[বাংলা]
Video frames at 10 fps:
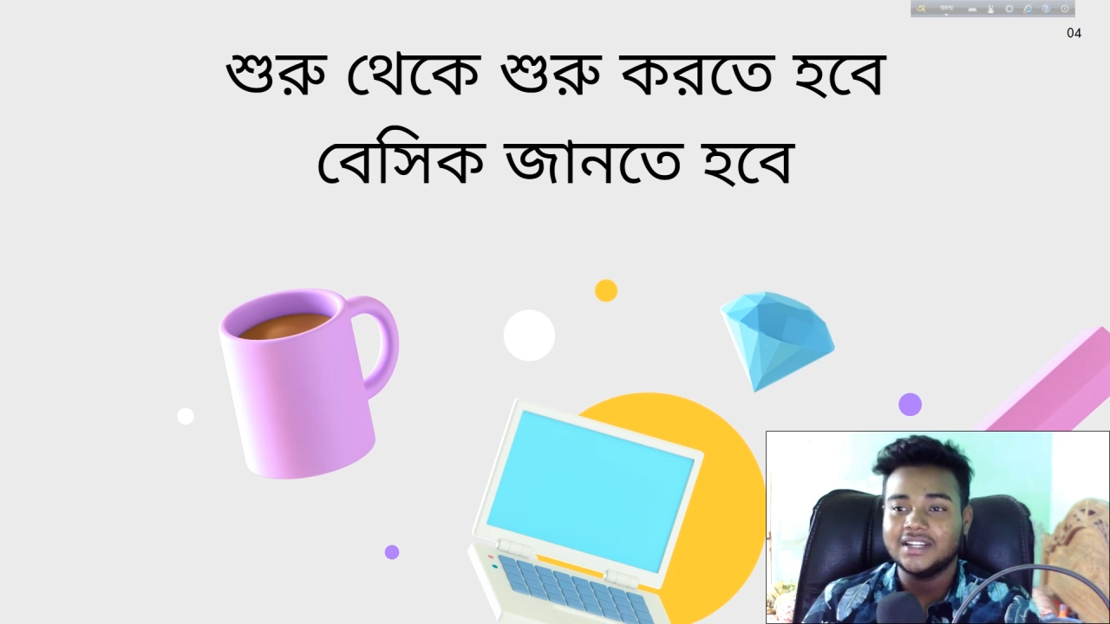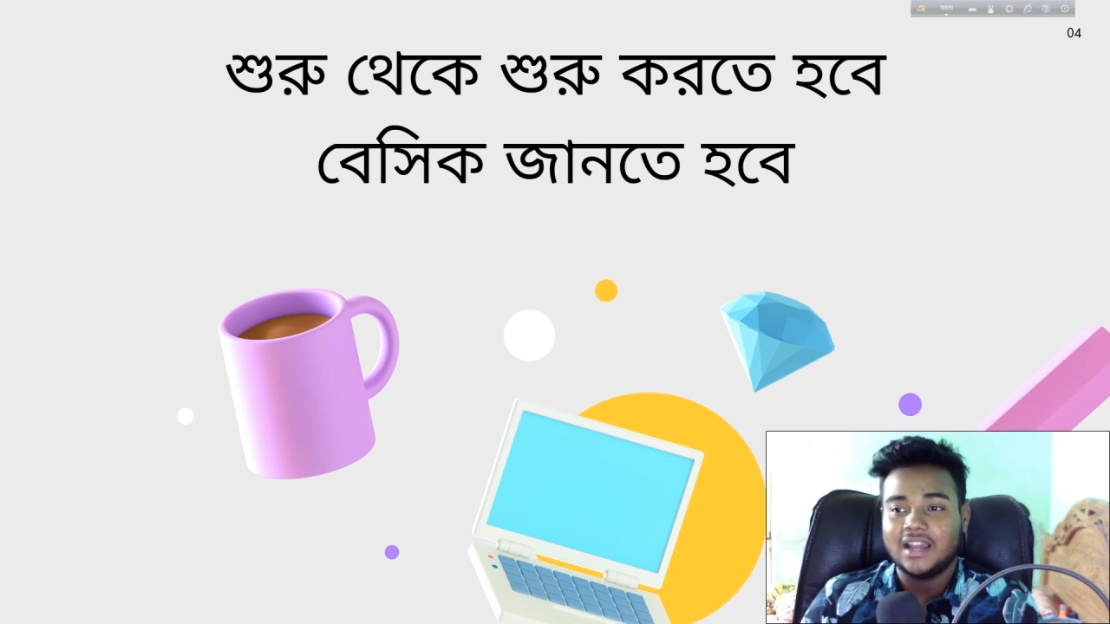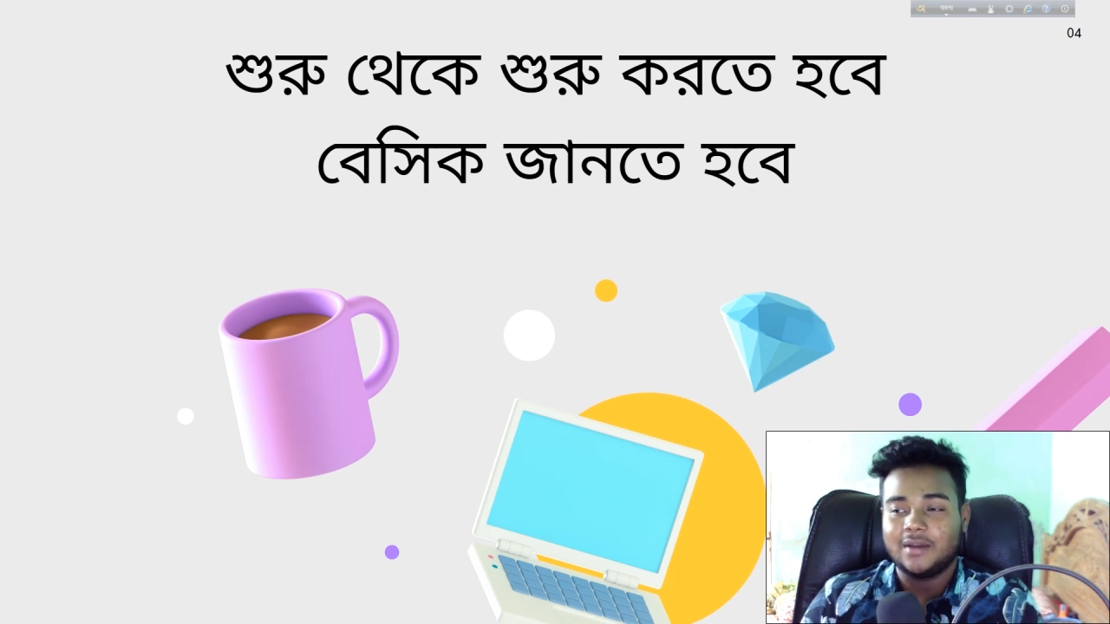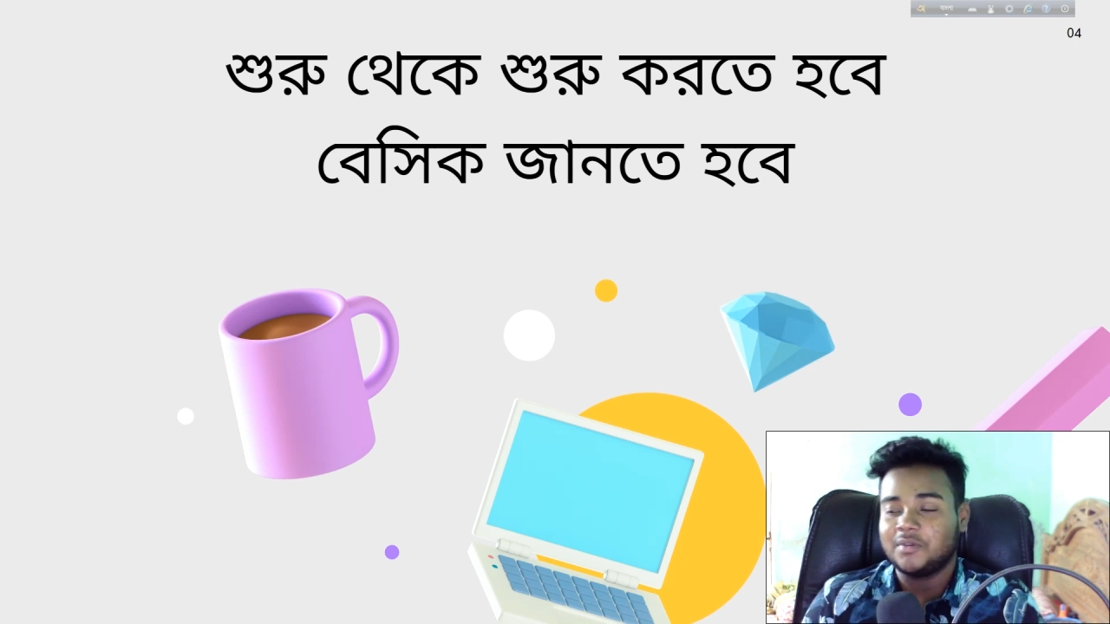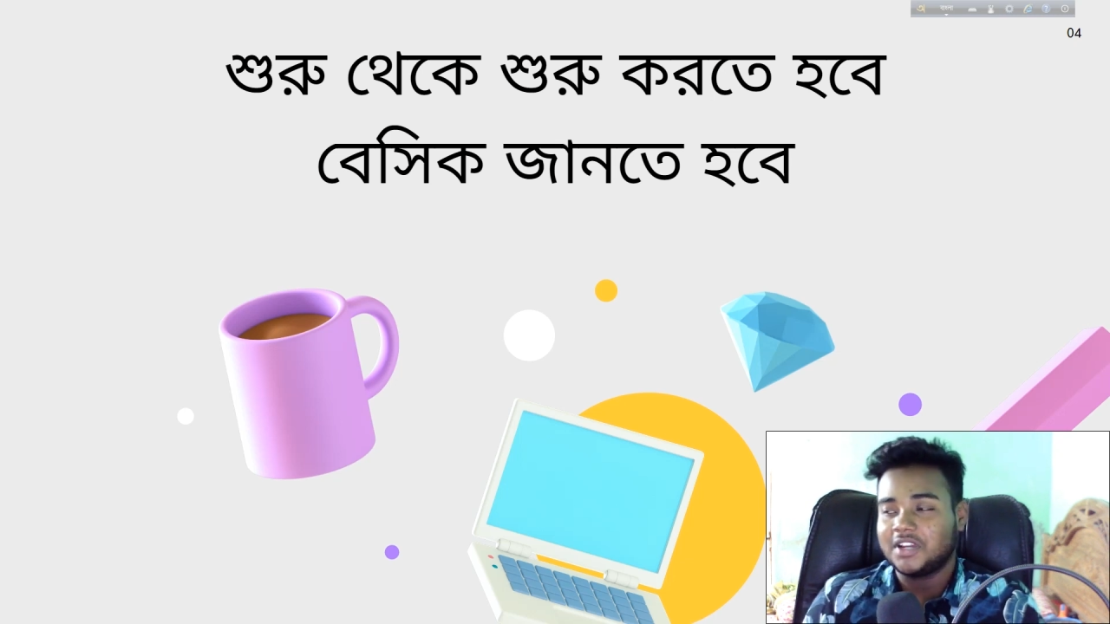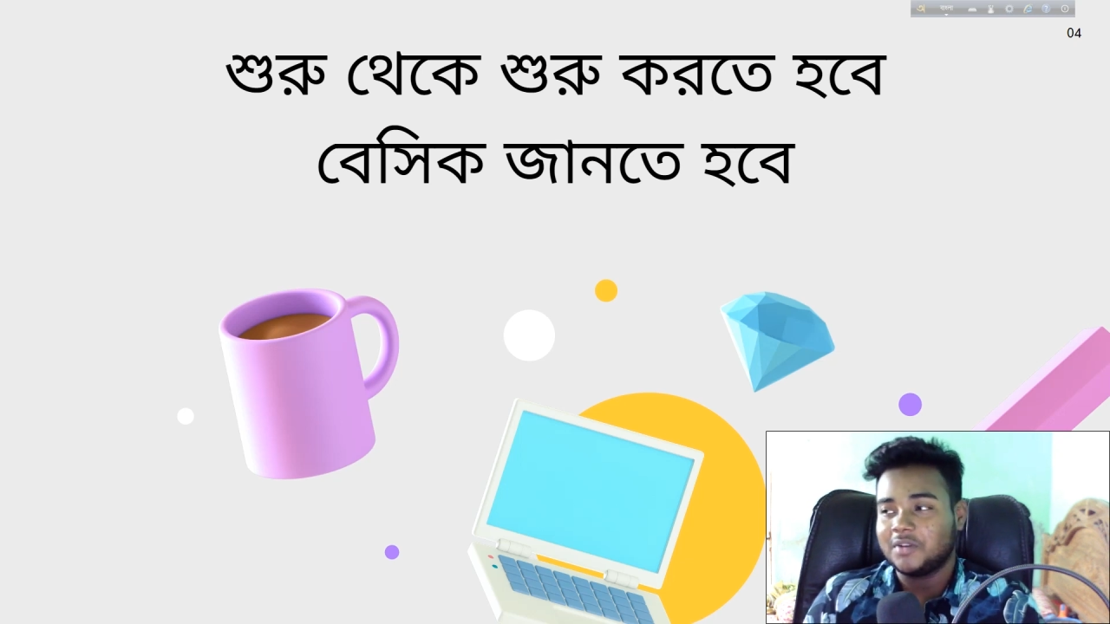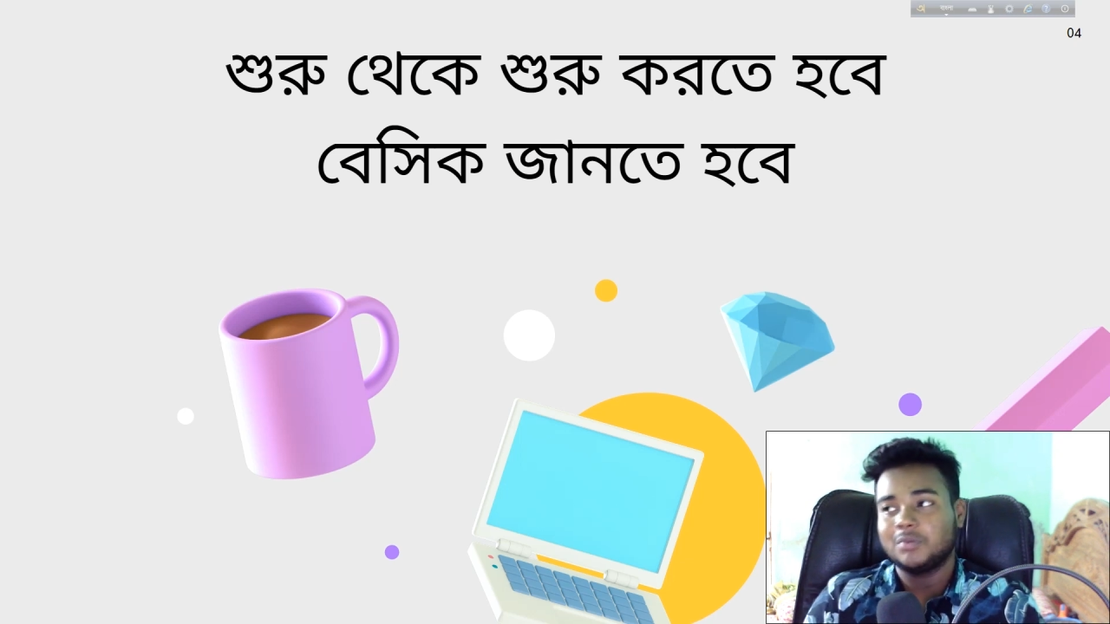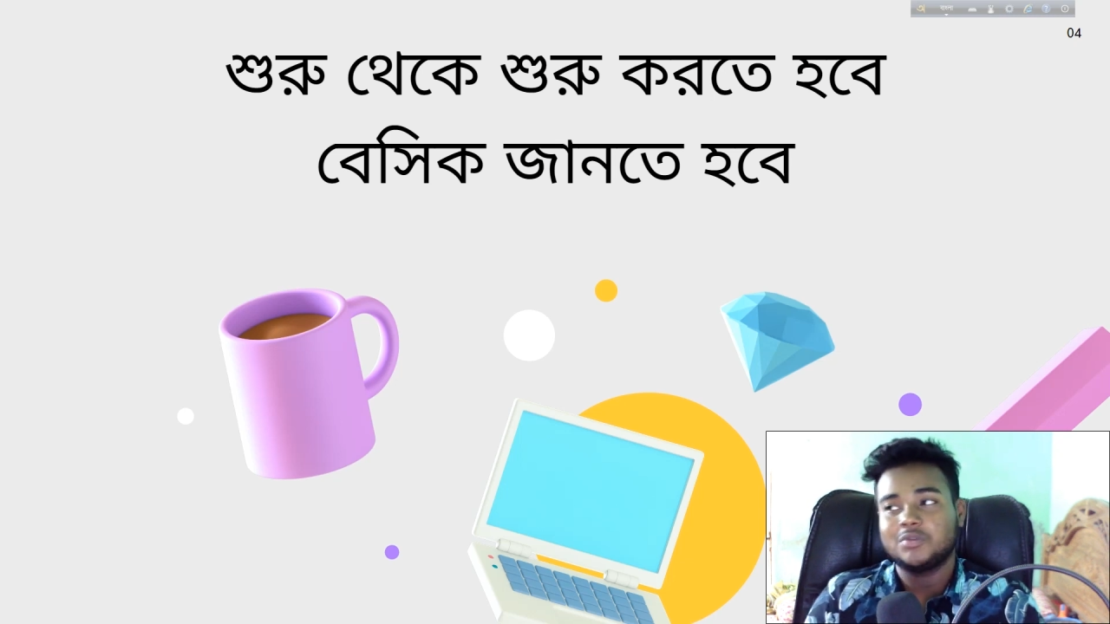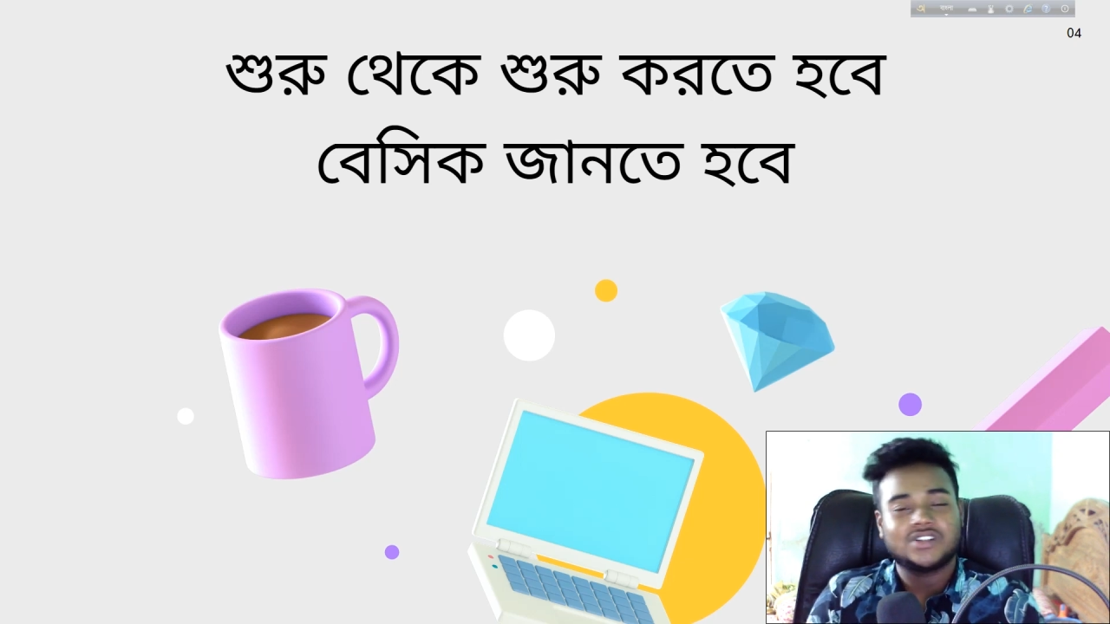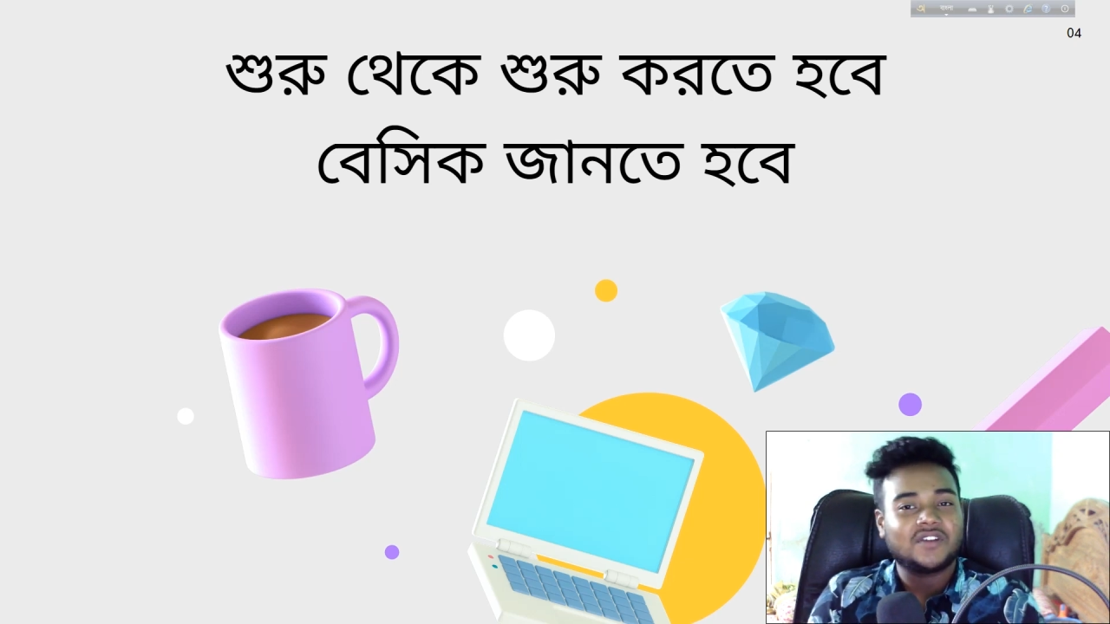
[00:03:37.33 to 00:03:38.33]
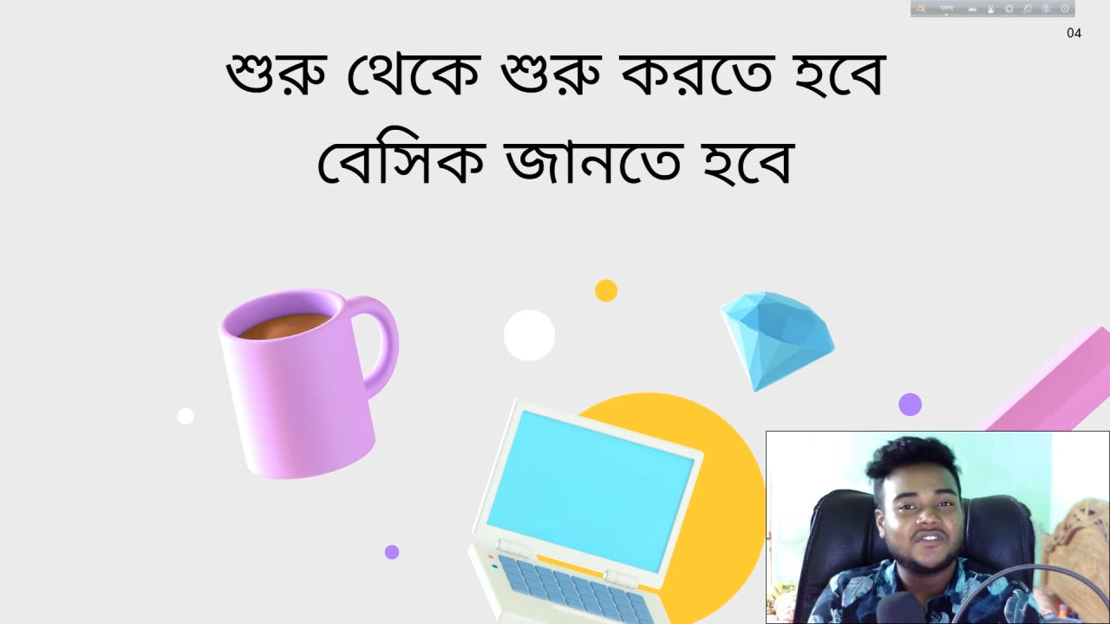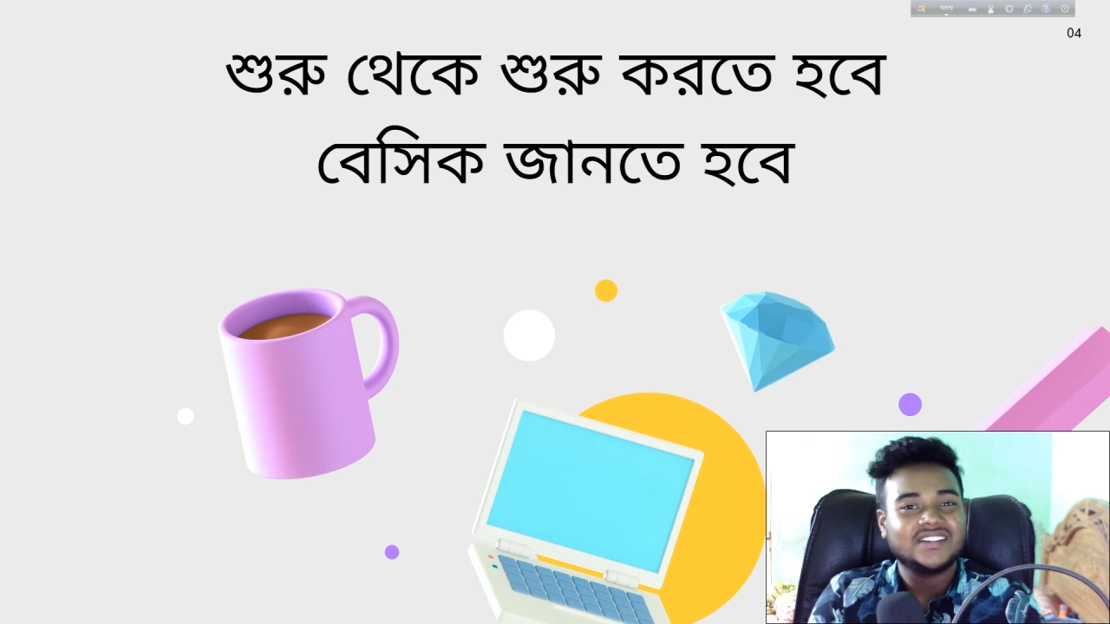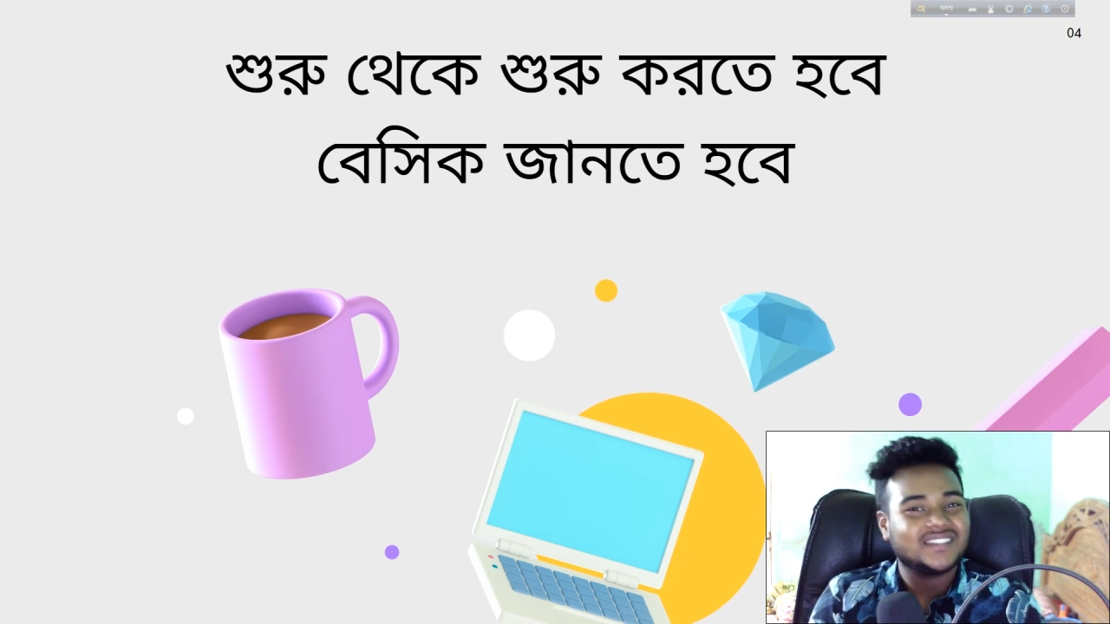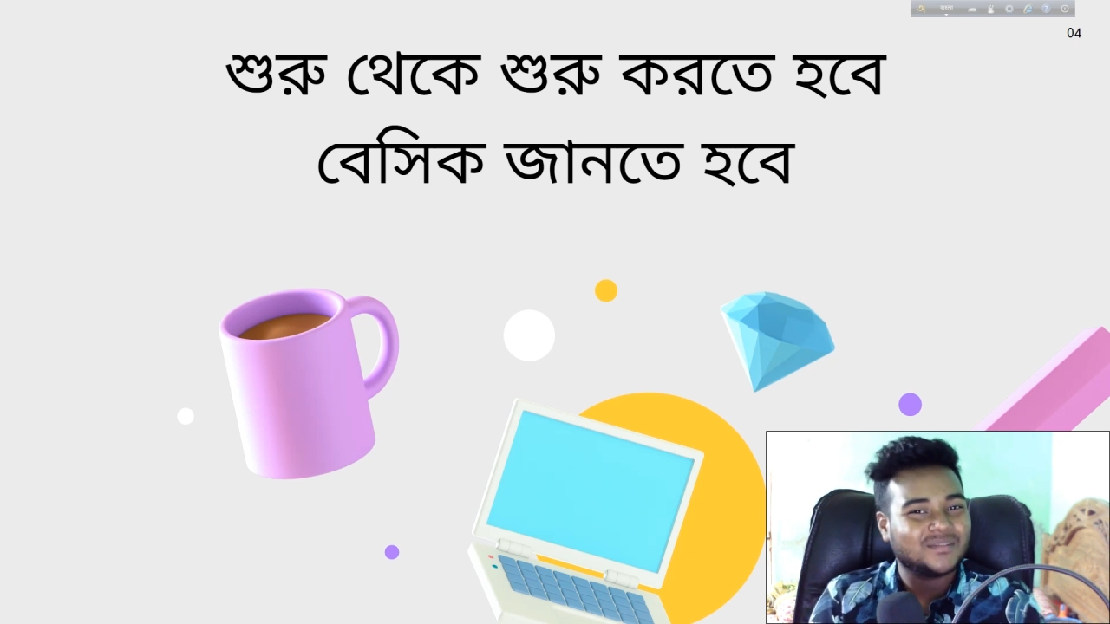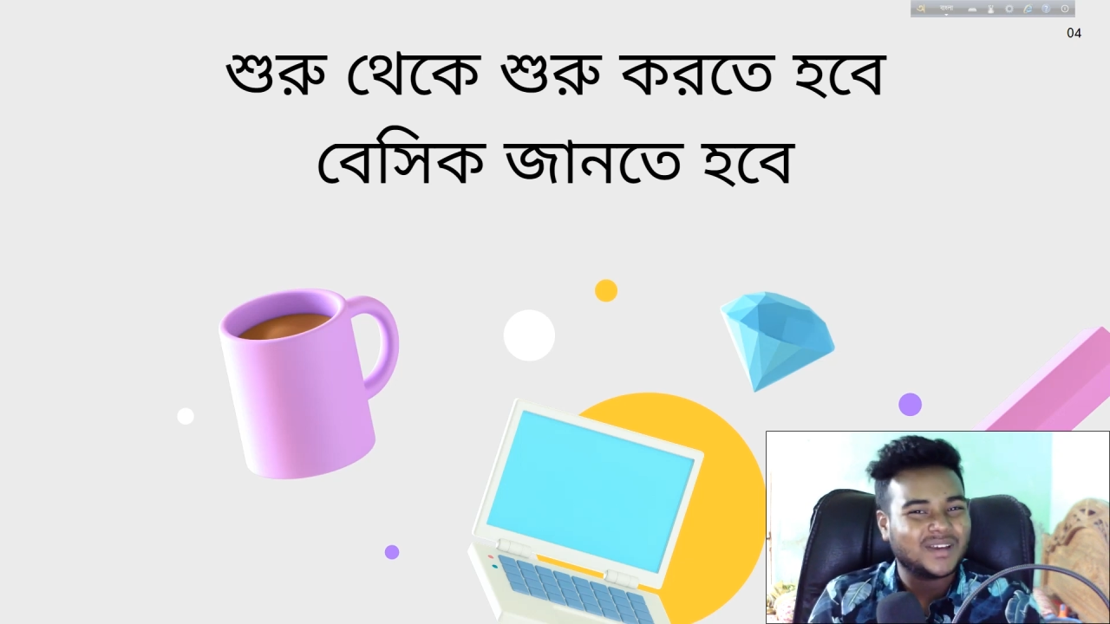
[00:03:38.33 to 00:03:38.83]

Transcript: আমি আপনাকে বলবো যে গ্রাফিক ডিজাইন